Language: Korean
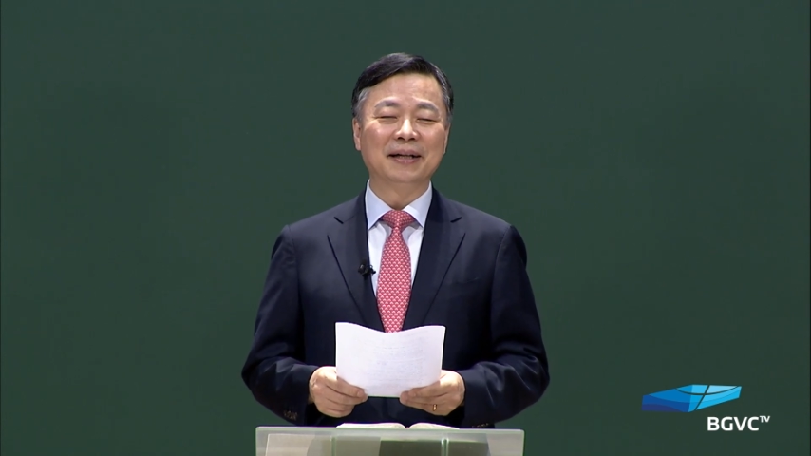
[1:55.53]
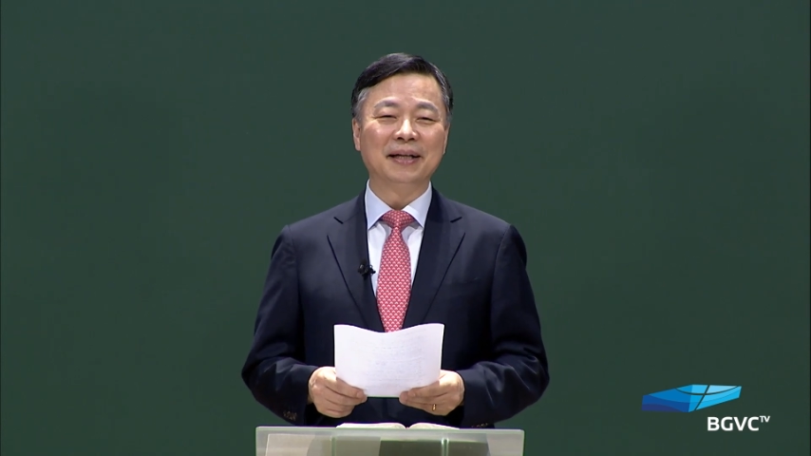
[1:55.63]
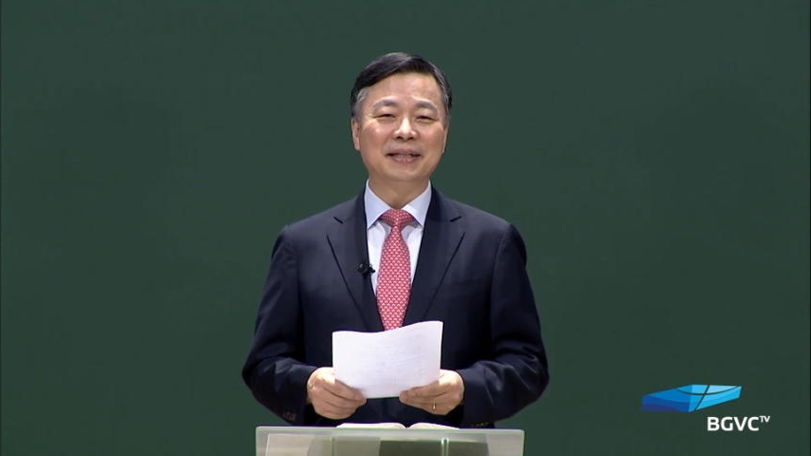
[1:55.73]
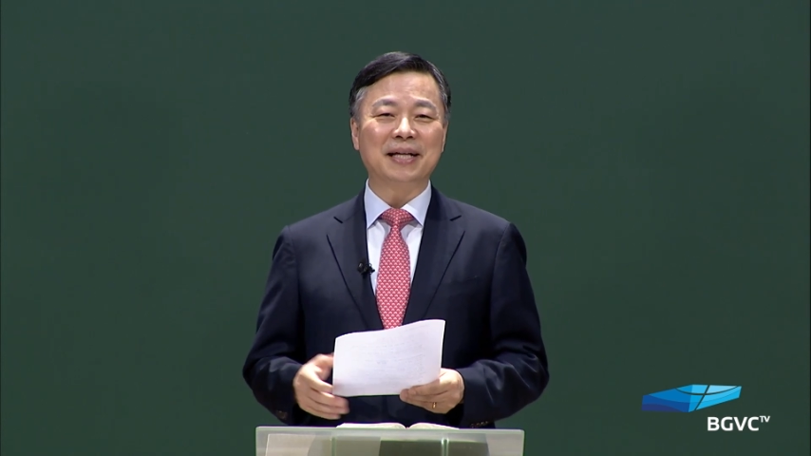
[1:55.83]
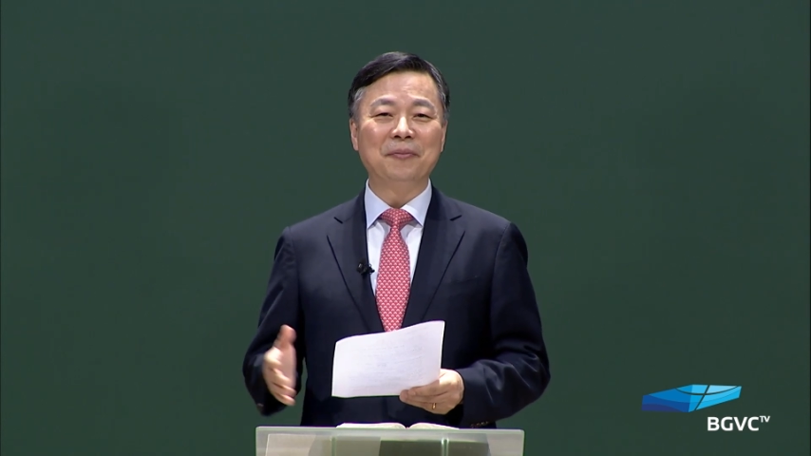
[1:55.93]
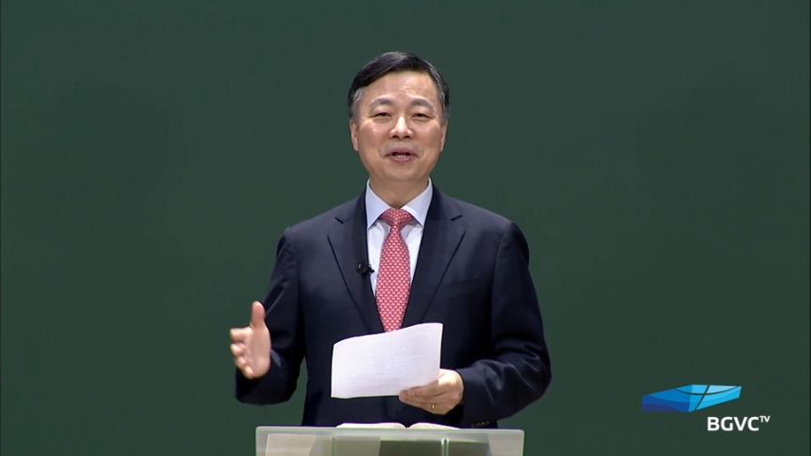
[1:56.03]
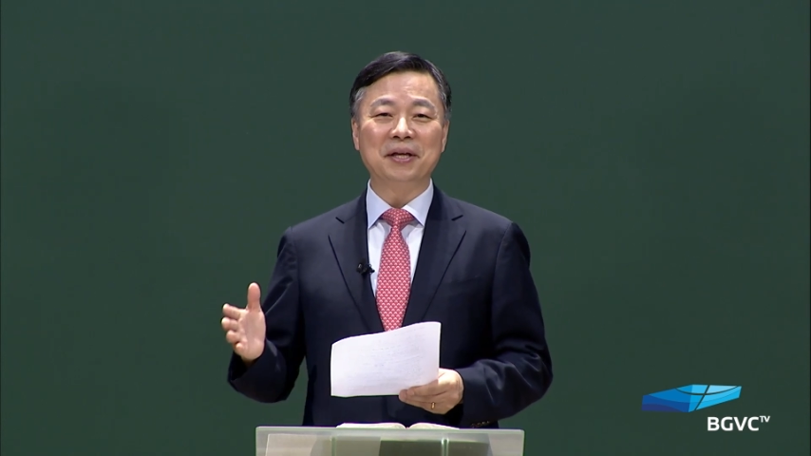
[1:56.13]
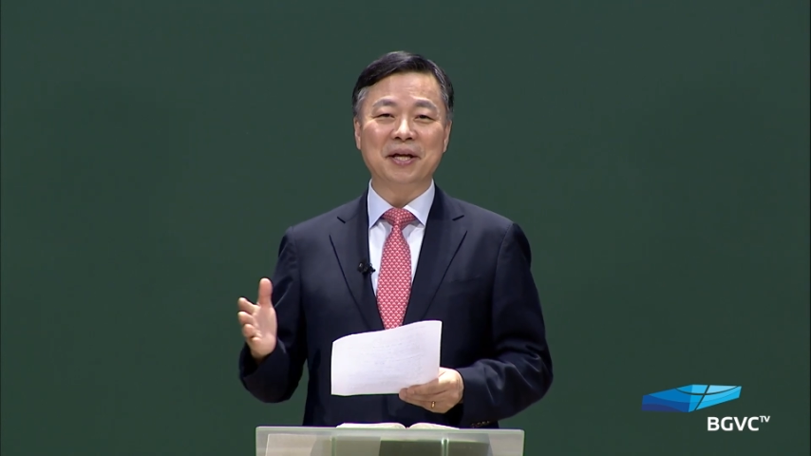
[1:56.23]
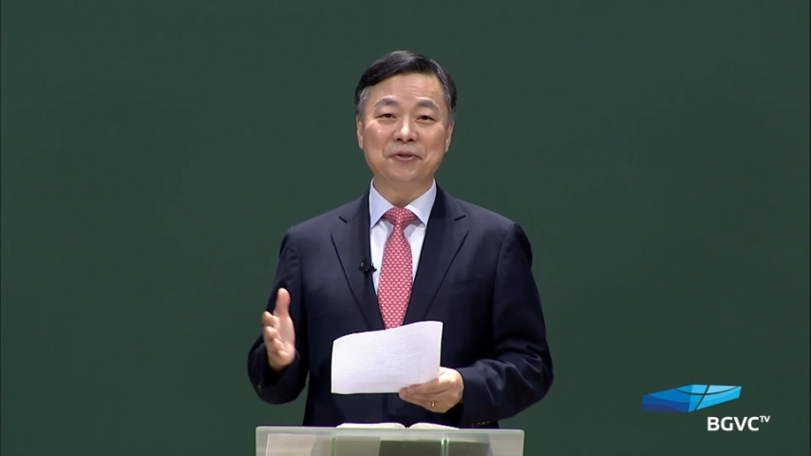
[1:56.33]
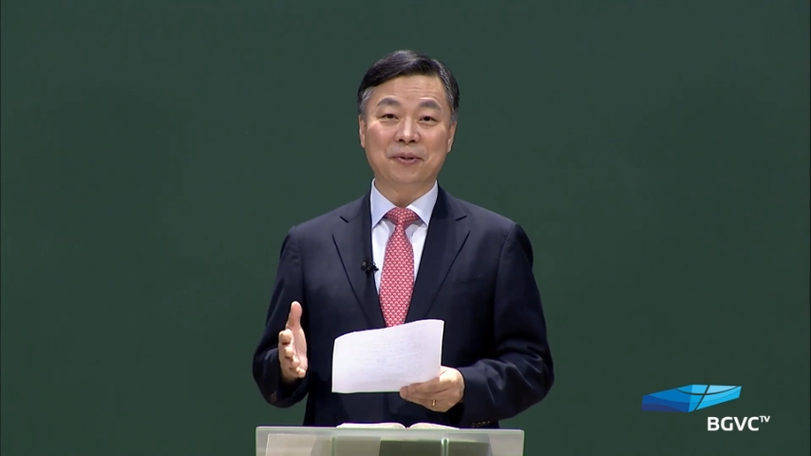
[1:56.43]
이 자문이
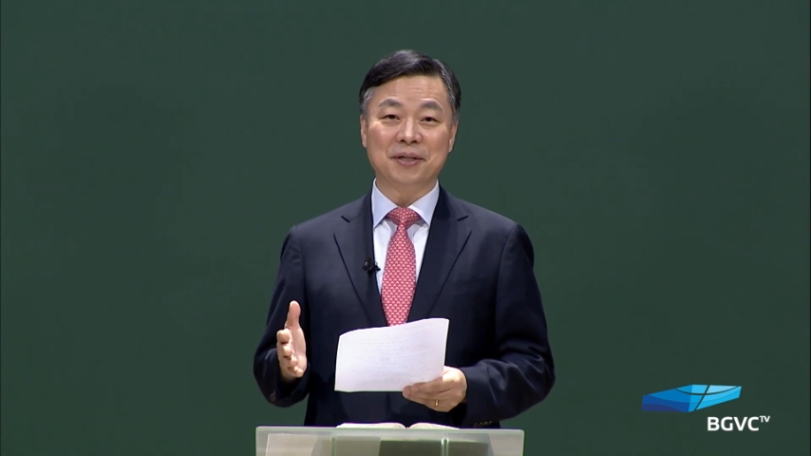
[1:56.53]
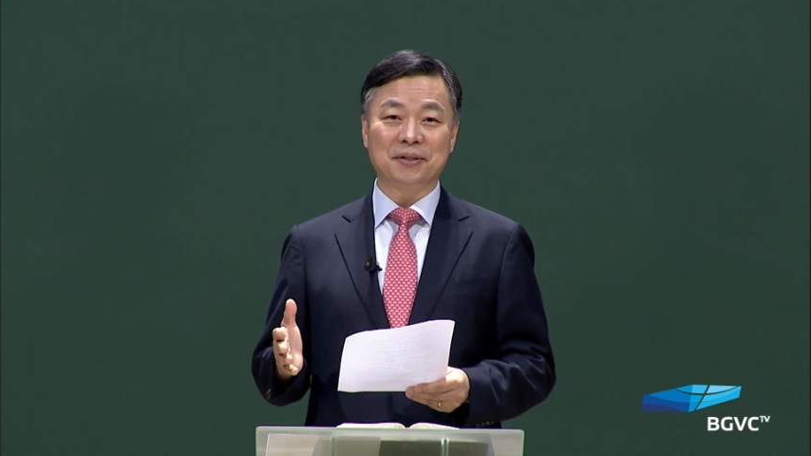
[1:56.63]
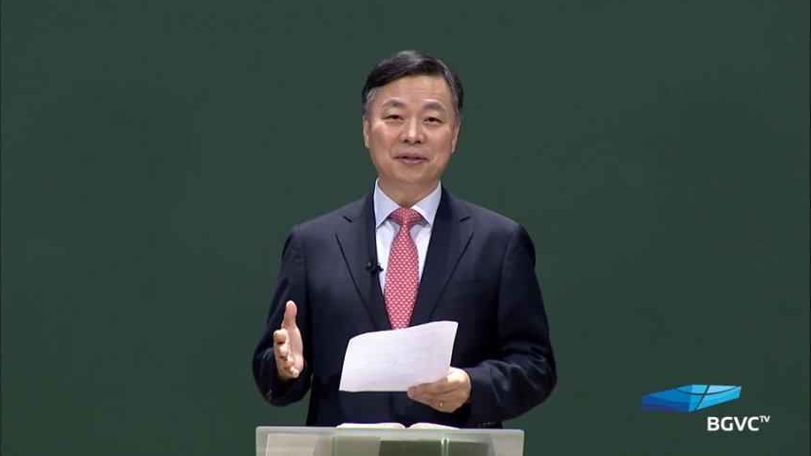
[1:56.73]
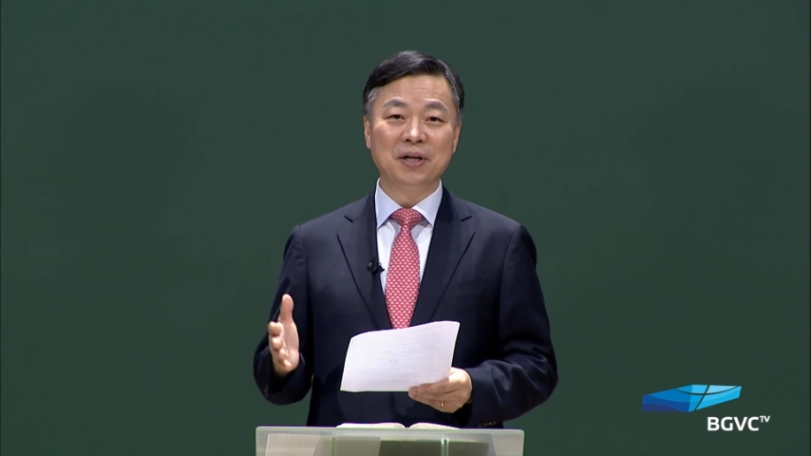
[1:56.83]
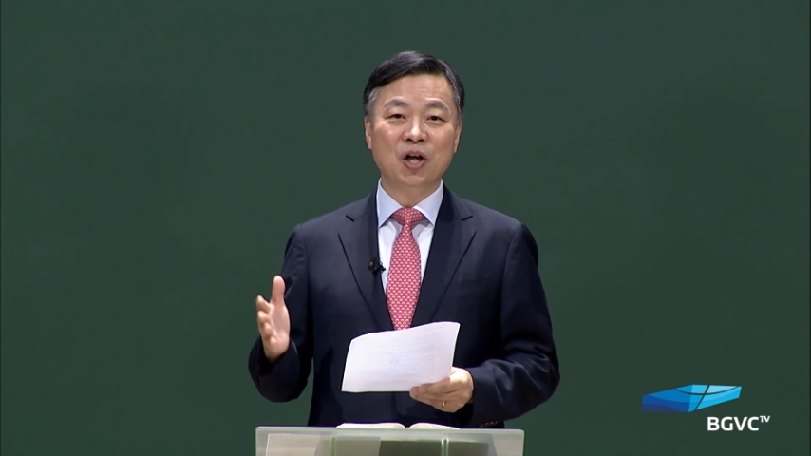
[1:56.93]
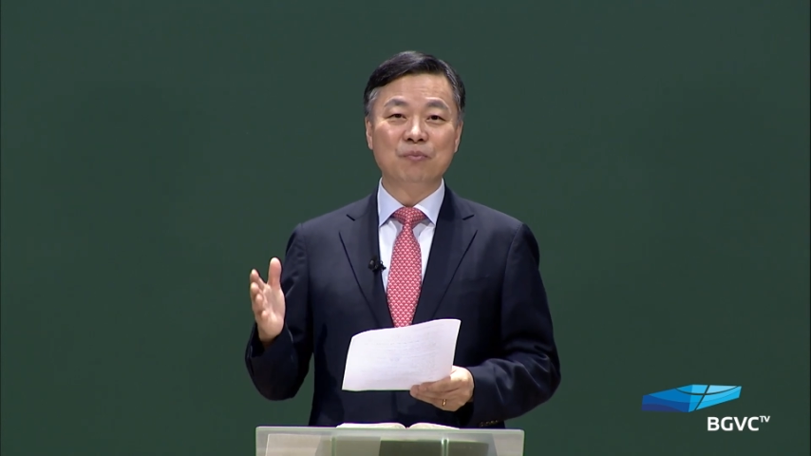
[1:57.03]
계속해서